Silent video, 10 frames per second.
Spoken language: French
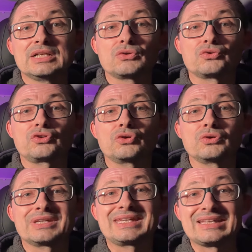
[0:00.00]

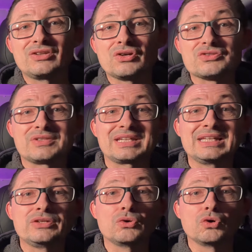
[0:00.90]
contre 14
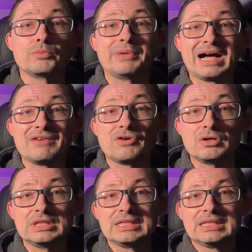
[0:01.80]
trillions auparavant.